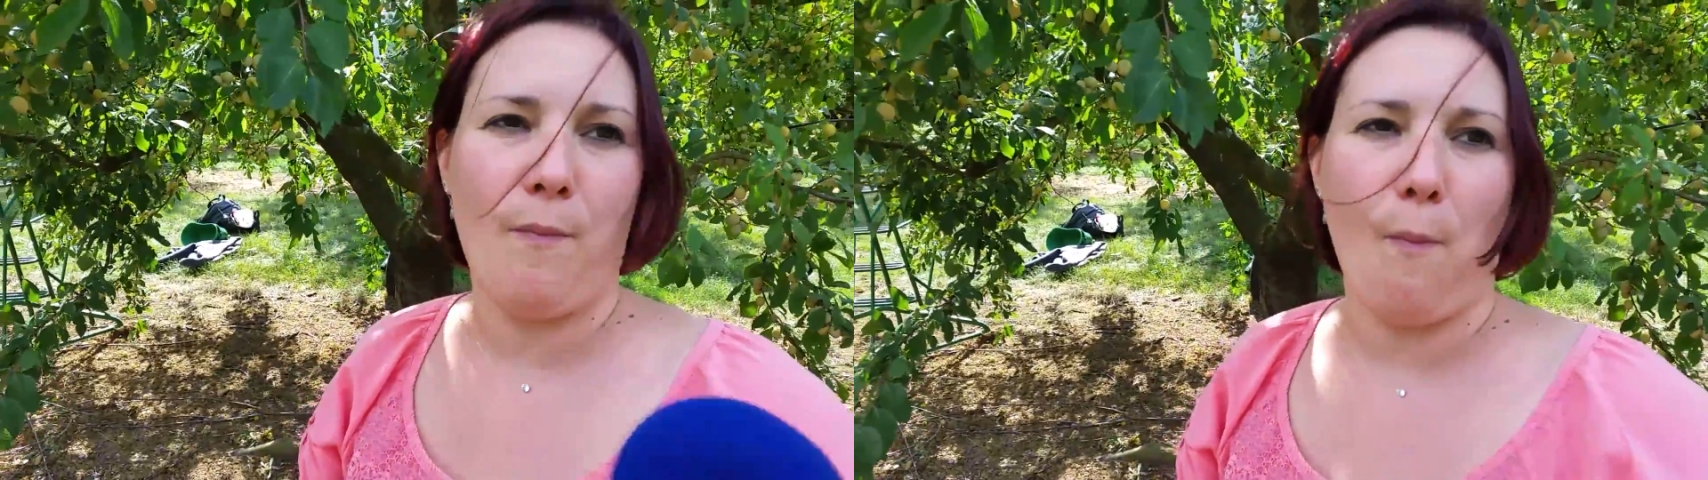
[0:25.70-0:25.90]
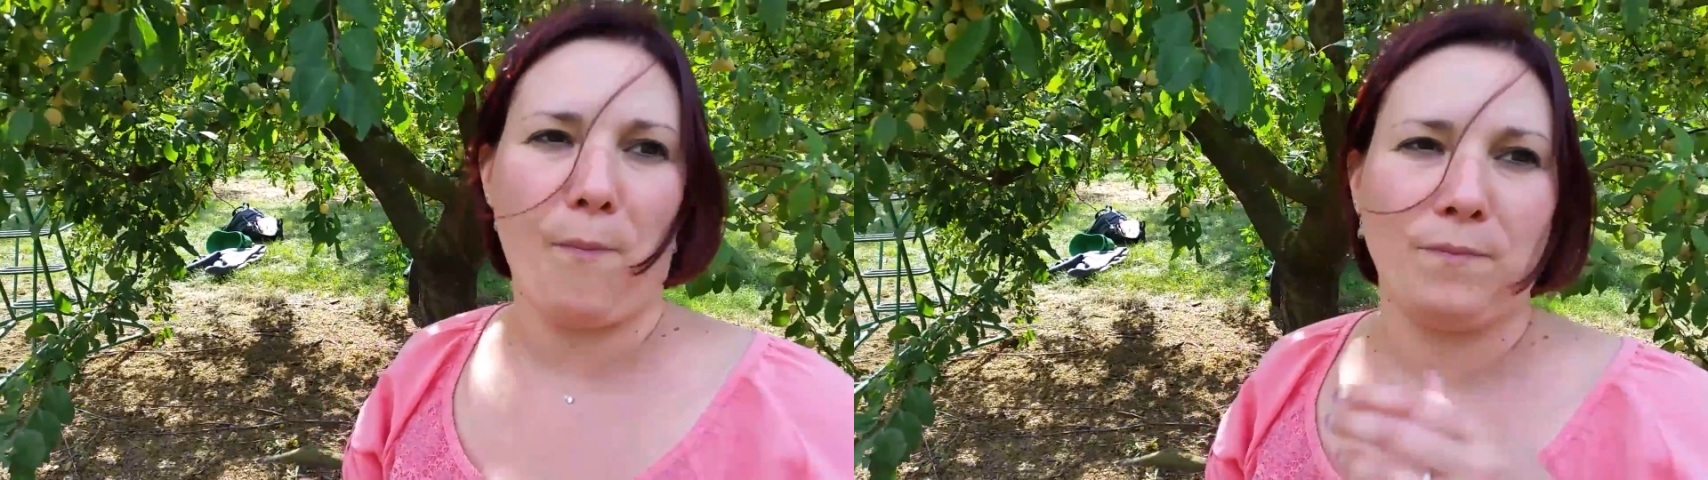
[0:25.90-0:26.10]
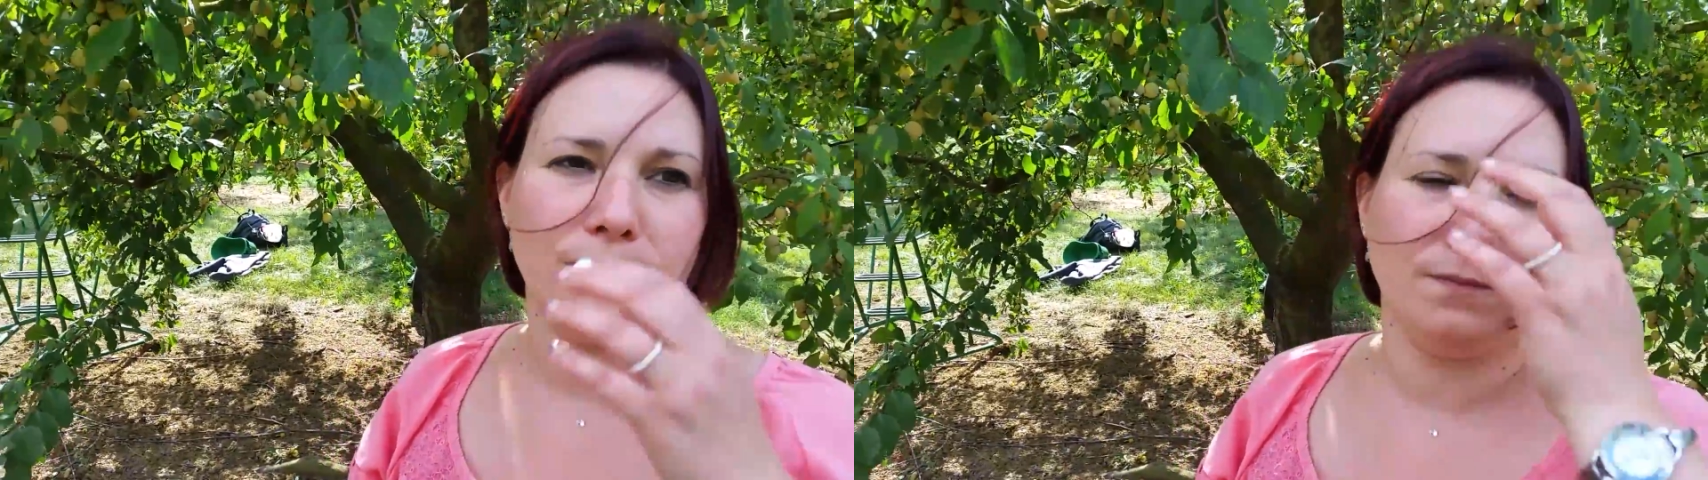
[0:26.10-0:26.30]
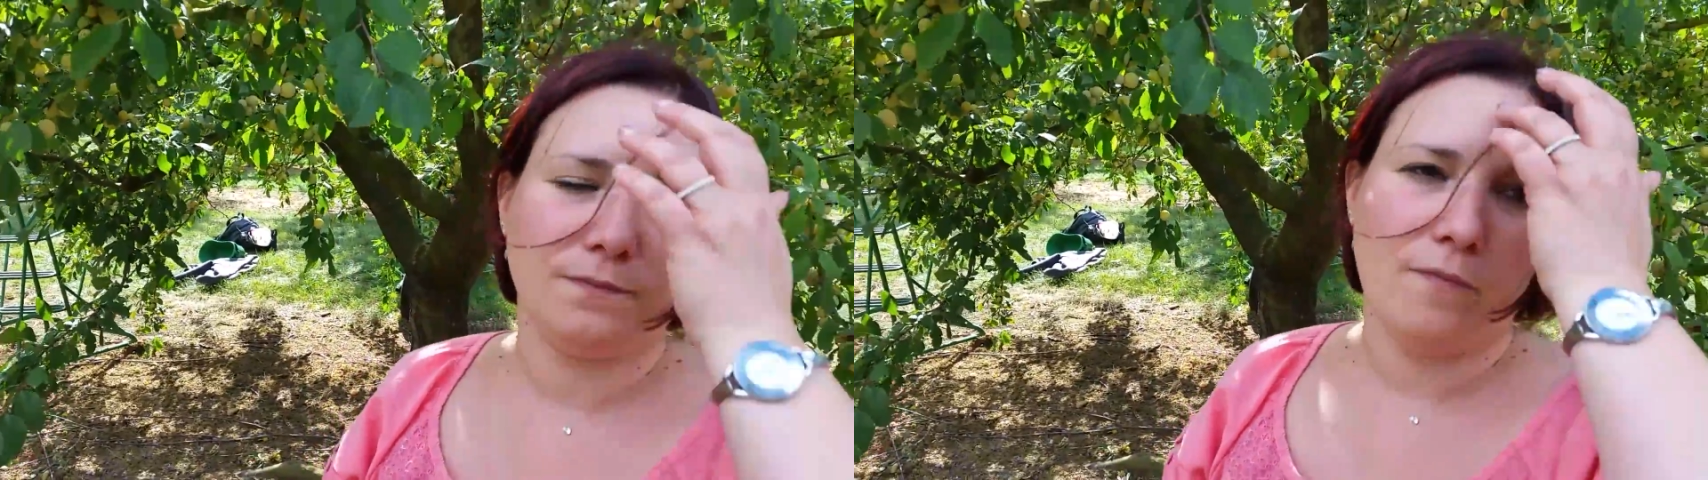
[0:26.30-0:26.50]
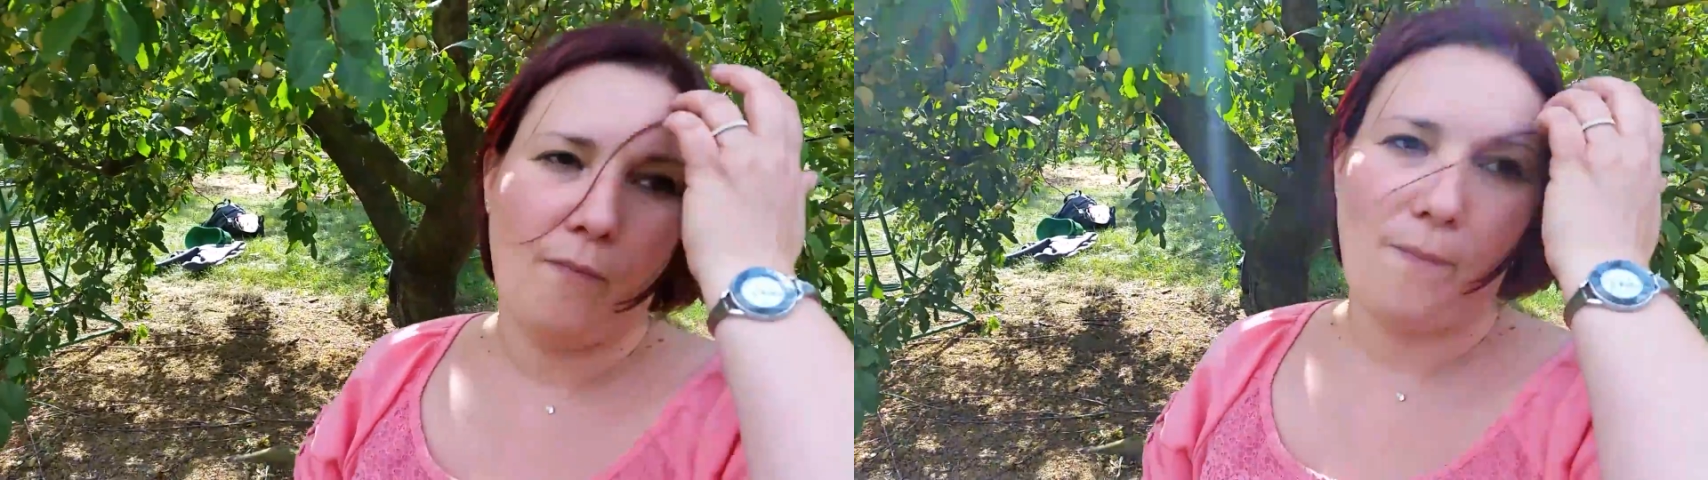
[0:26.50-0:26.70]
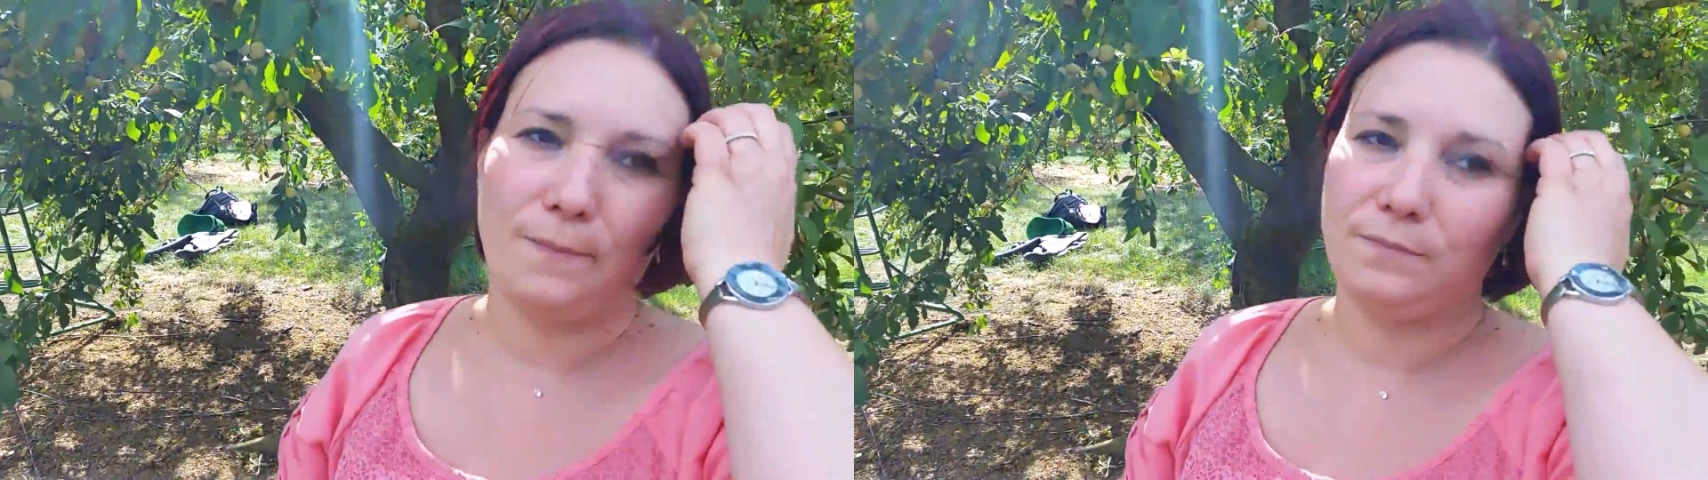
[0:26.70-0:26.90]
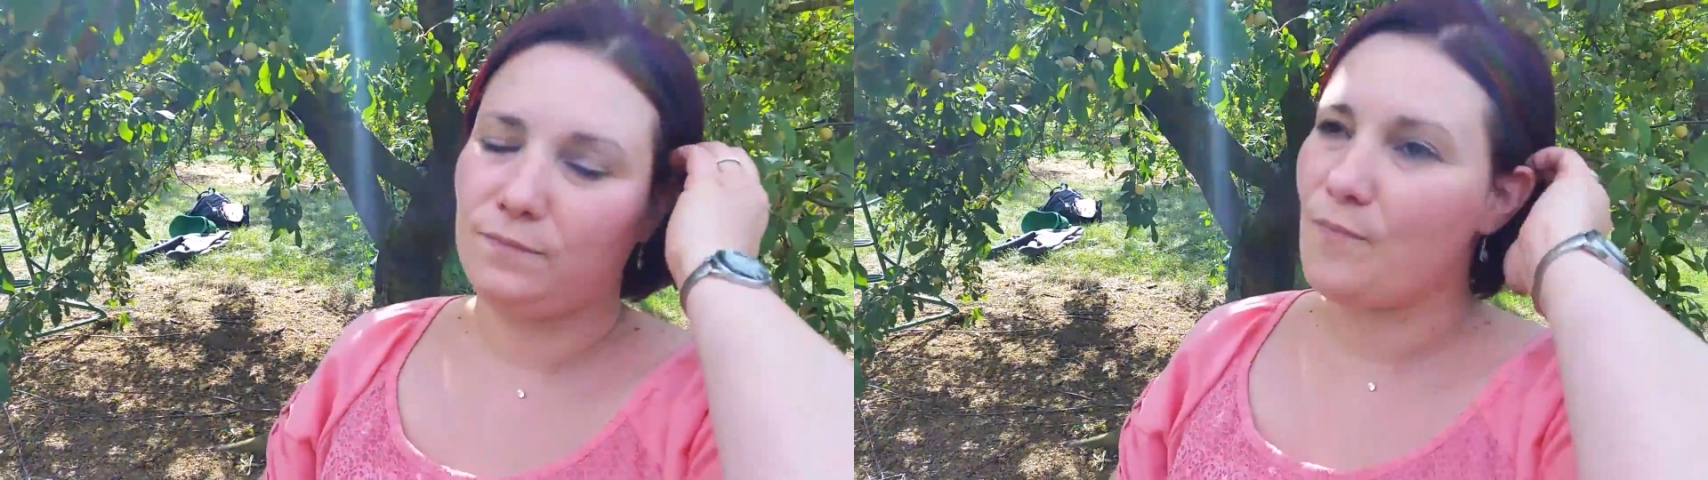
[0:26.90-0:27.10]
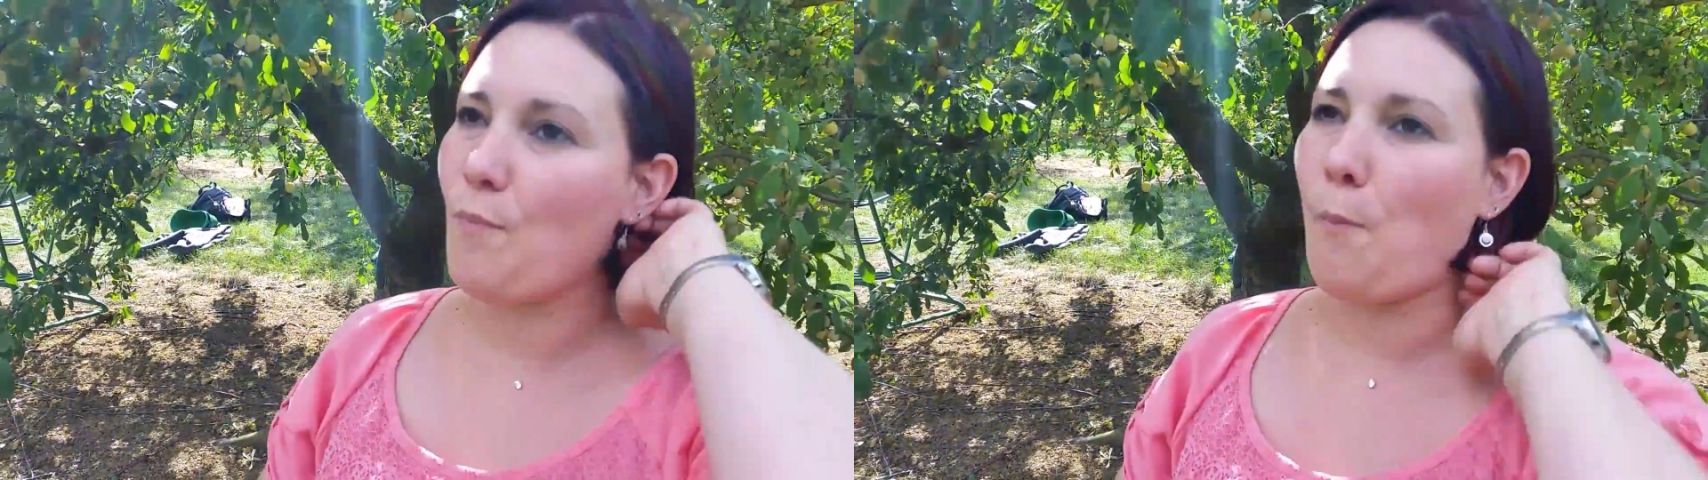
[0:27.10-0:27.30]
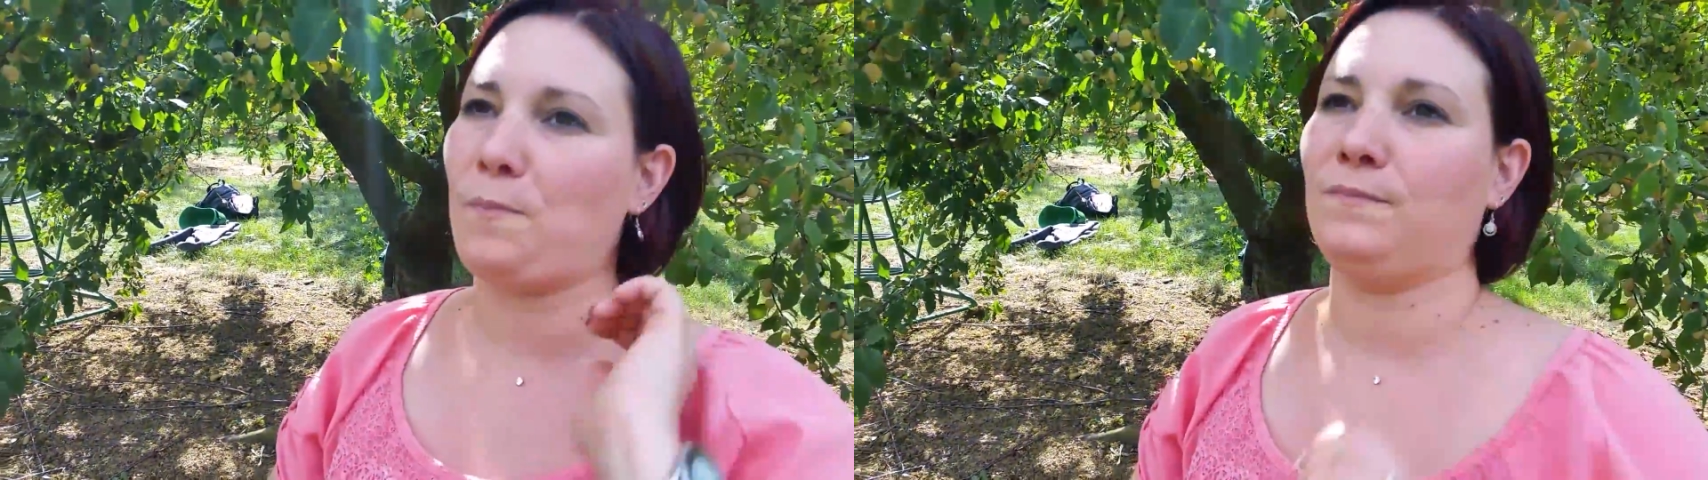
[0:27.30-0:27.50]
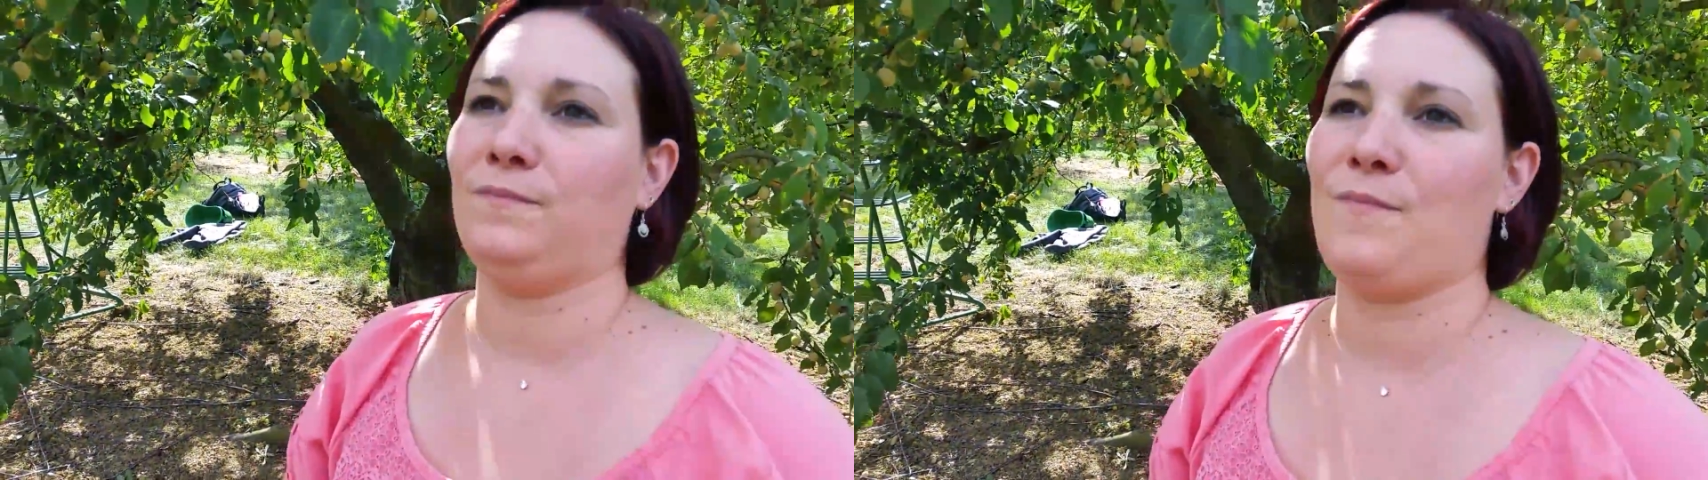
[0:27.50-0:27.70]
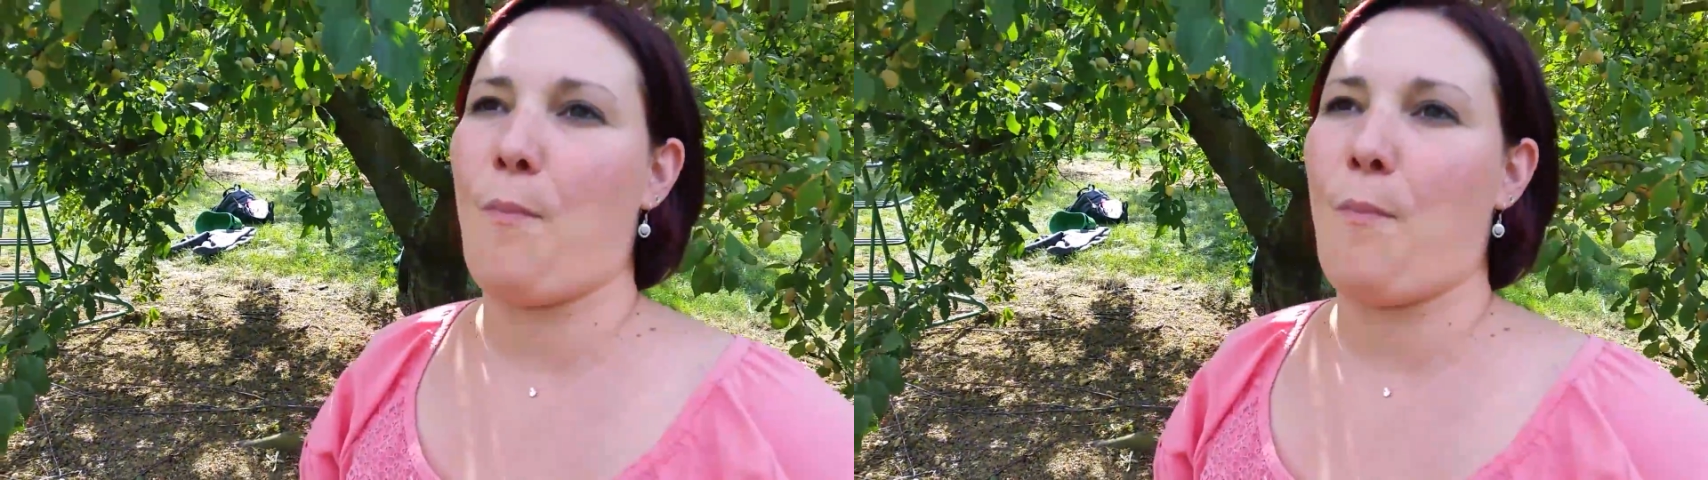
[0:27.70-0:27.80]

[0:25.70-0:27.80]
La, petite couleur rouge, un petit peu,